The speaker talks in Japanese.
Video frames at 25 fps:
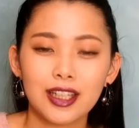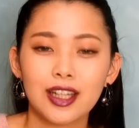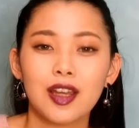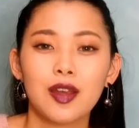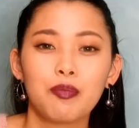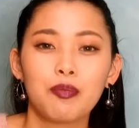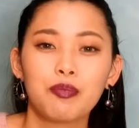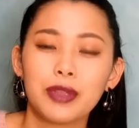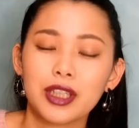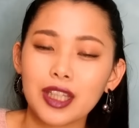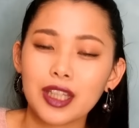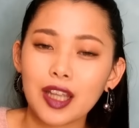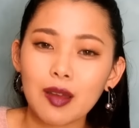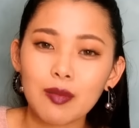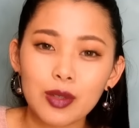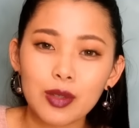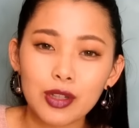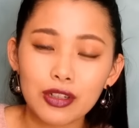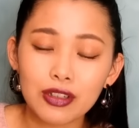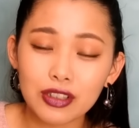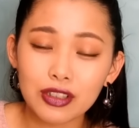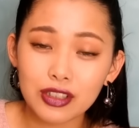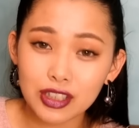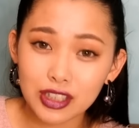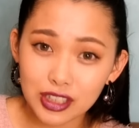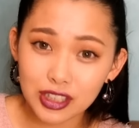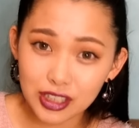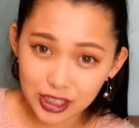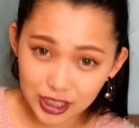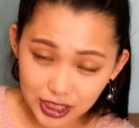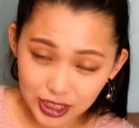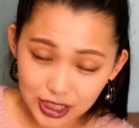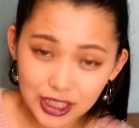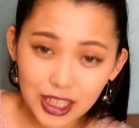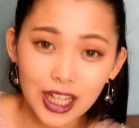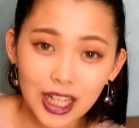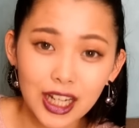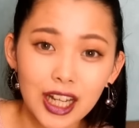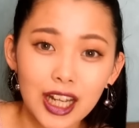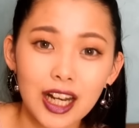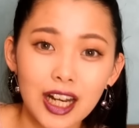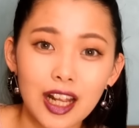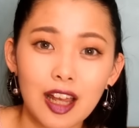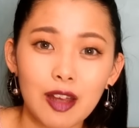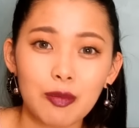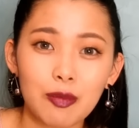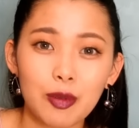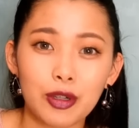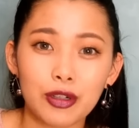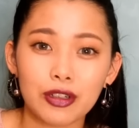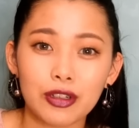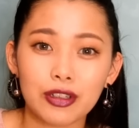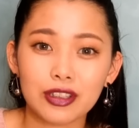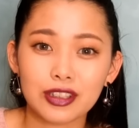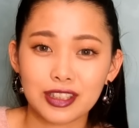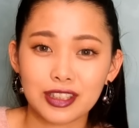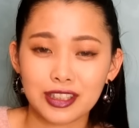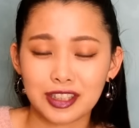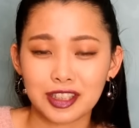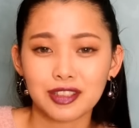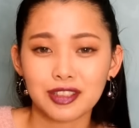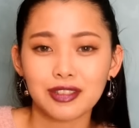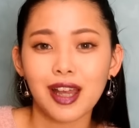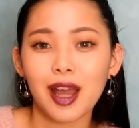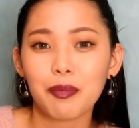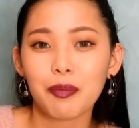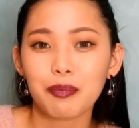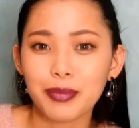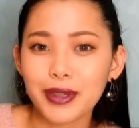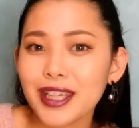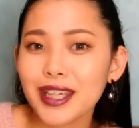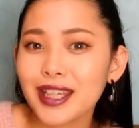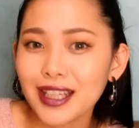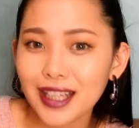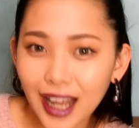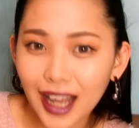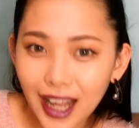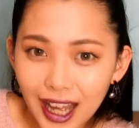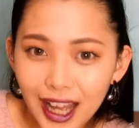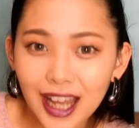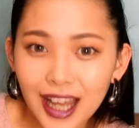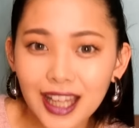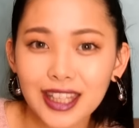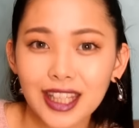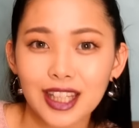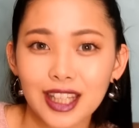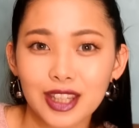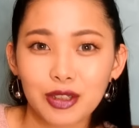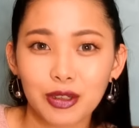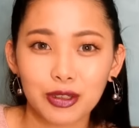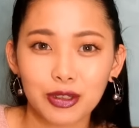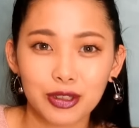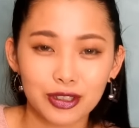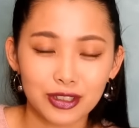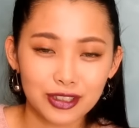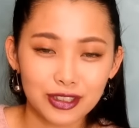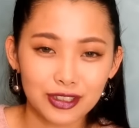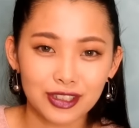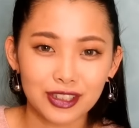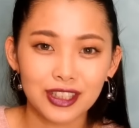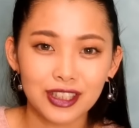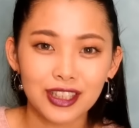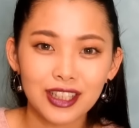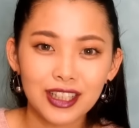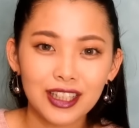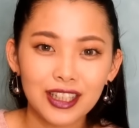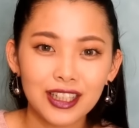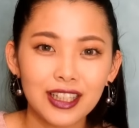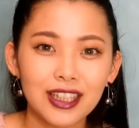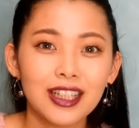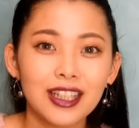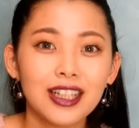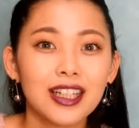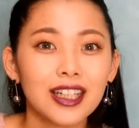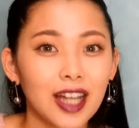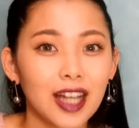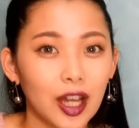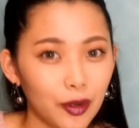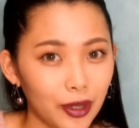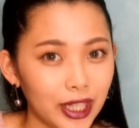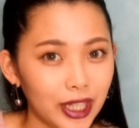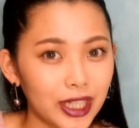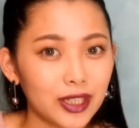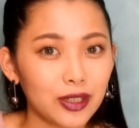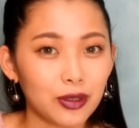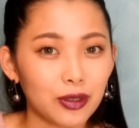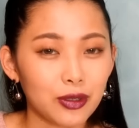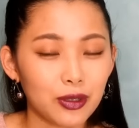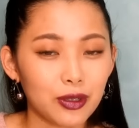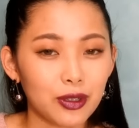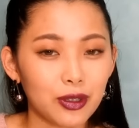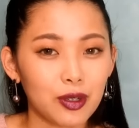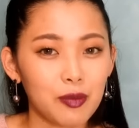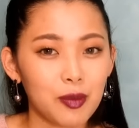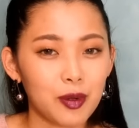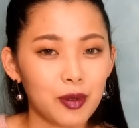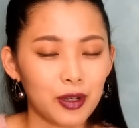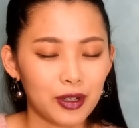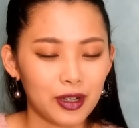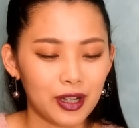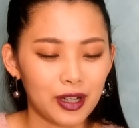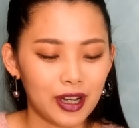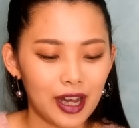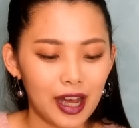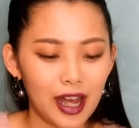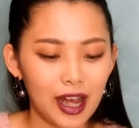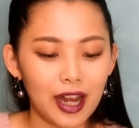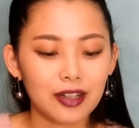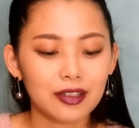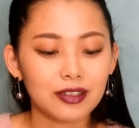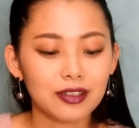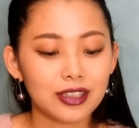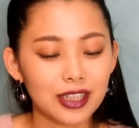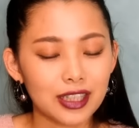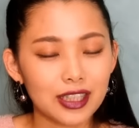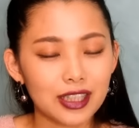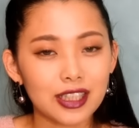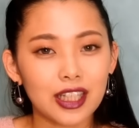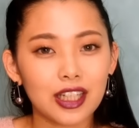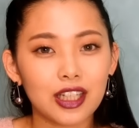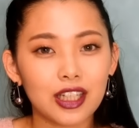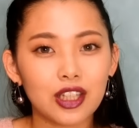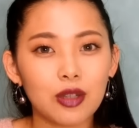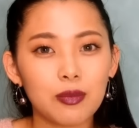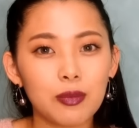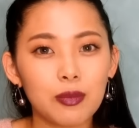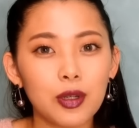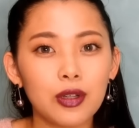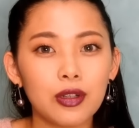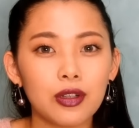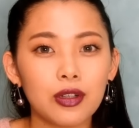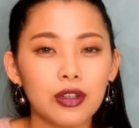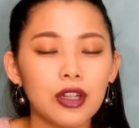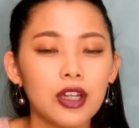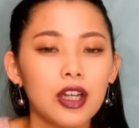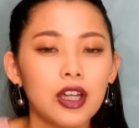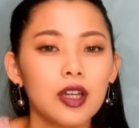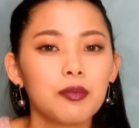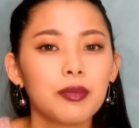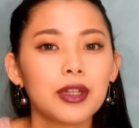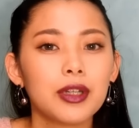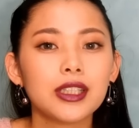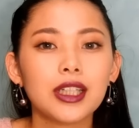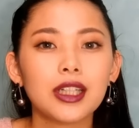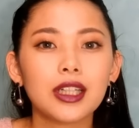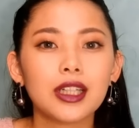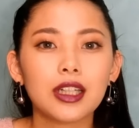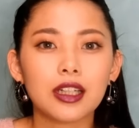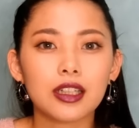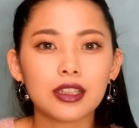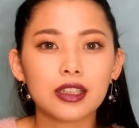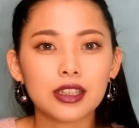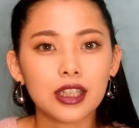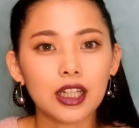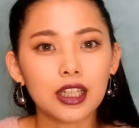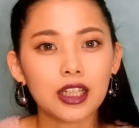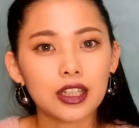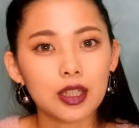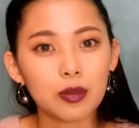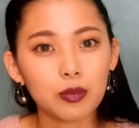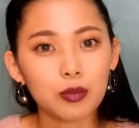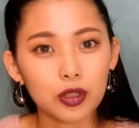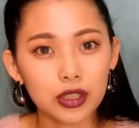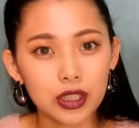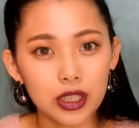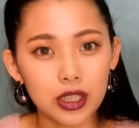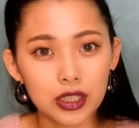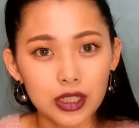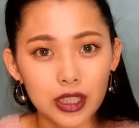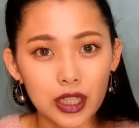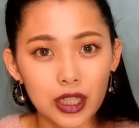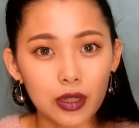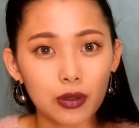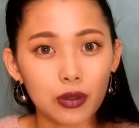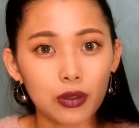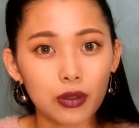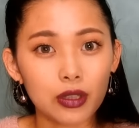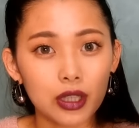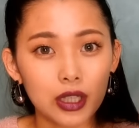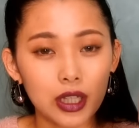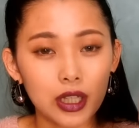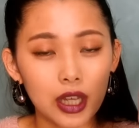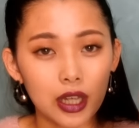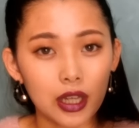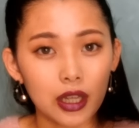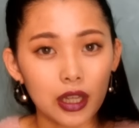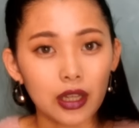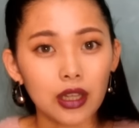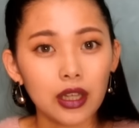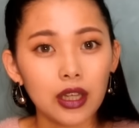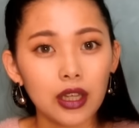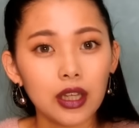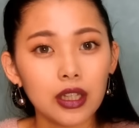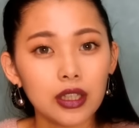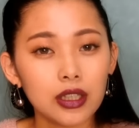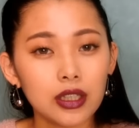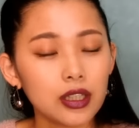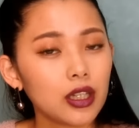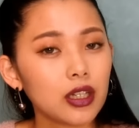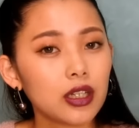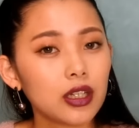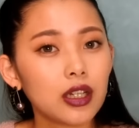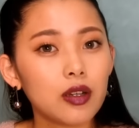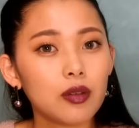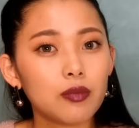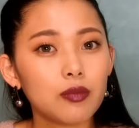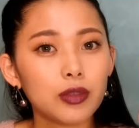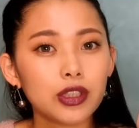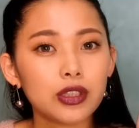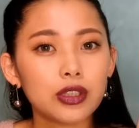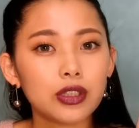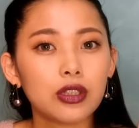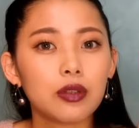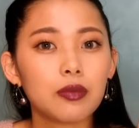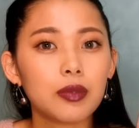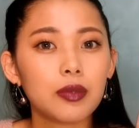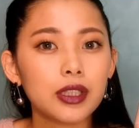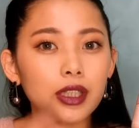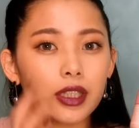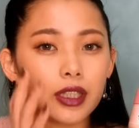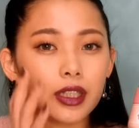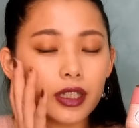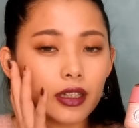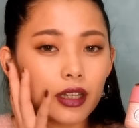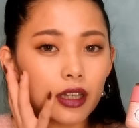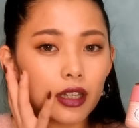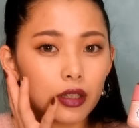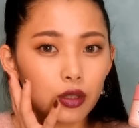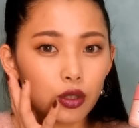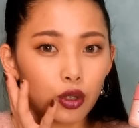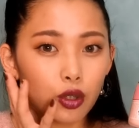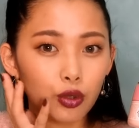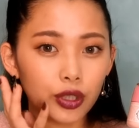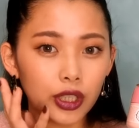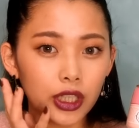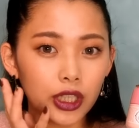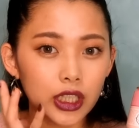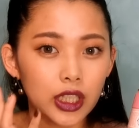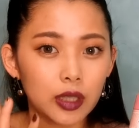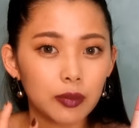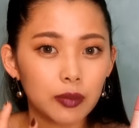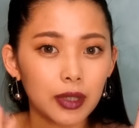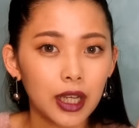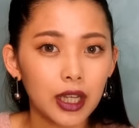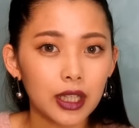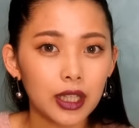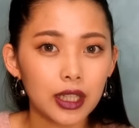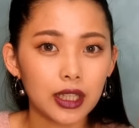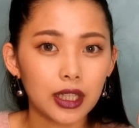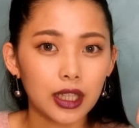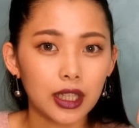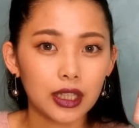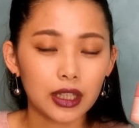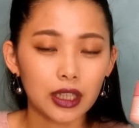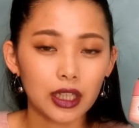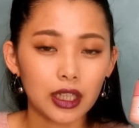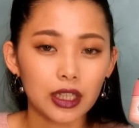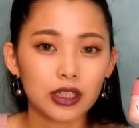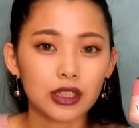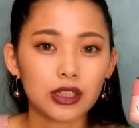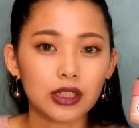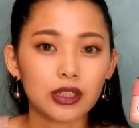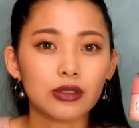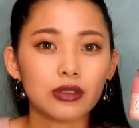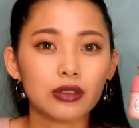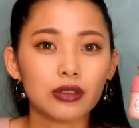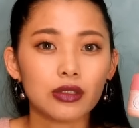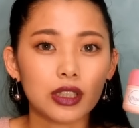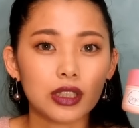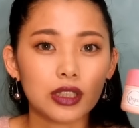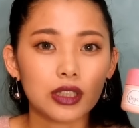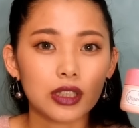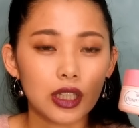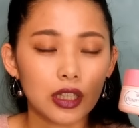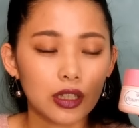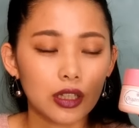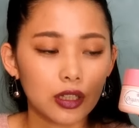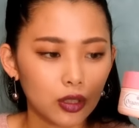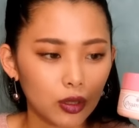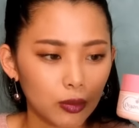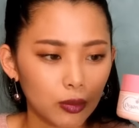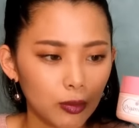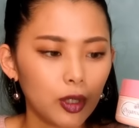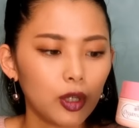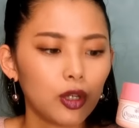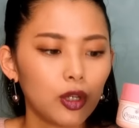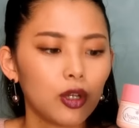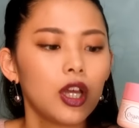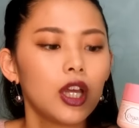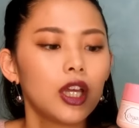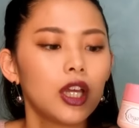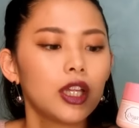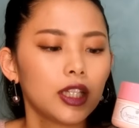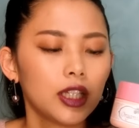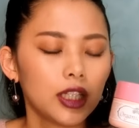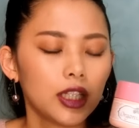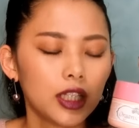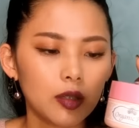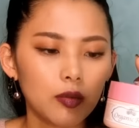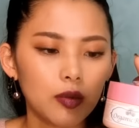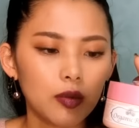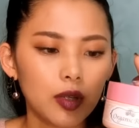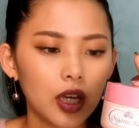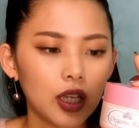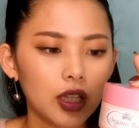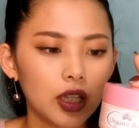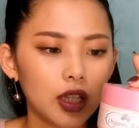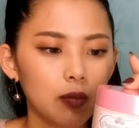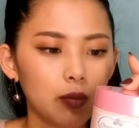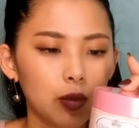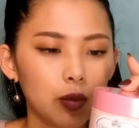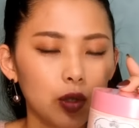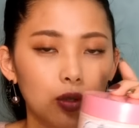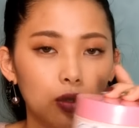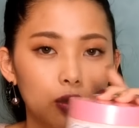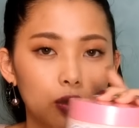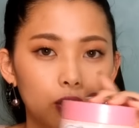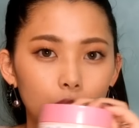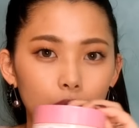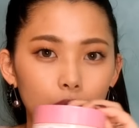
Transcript: 見た目をしながらも実は敏感肌という可愛いところもあるんですけれどもまさきが使っても全然 OK なんかむしろまさき結構ニキビ肌だったりするんですけれどもニキビ肌も